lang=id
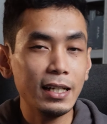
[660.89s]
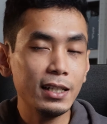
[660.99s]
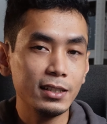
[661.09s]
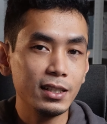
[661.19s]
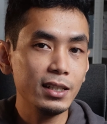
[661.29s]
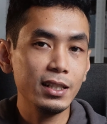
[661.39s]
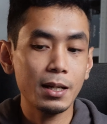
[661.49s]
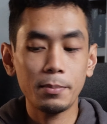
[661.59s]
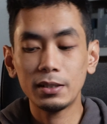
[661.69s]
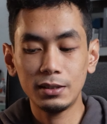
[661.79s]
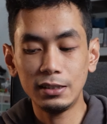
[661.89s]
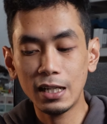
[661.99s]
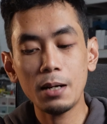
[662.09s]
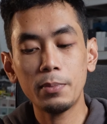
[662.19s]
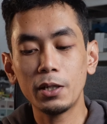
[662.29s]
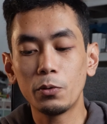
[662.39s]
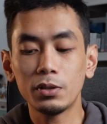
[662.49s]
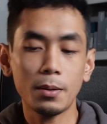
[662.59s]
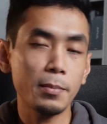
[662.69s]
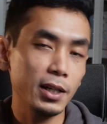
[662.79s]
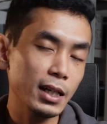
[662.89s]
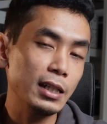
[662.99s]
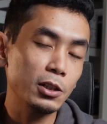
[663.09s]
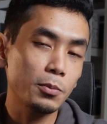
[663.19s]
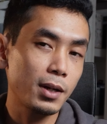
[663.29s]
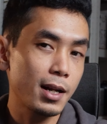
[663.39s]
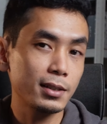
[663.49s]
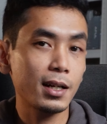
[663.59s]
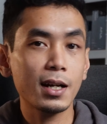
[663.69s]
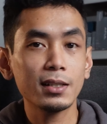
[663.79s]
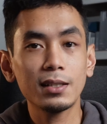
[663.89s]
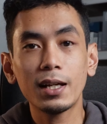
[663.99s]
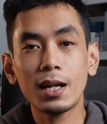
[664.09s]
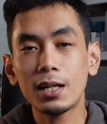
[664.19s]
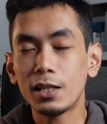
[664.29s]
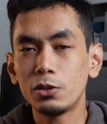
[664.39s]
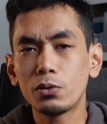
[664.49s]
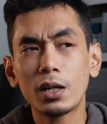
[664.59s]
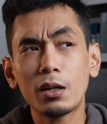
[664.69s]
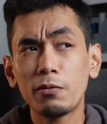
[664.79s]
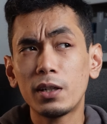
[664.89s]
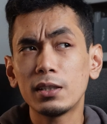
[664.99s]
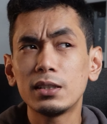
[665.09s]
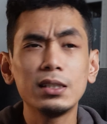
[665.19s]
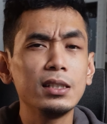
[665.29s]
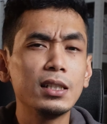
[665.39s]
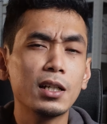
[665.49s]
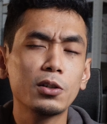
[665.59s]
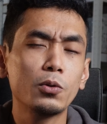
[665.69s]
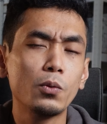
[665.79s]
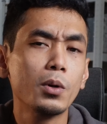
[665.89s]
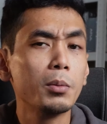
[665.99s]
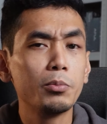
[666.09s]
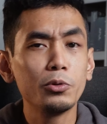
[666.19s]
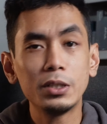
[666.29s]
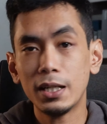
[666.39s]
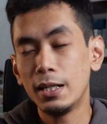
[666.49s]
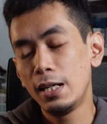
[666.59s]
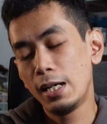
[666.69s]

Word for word: ya. Jadi ya pastinya apa yang gue sampaikan itu berdasarkan selera dan juga referensi yang gue punya.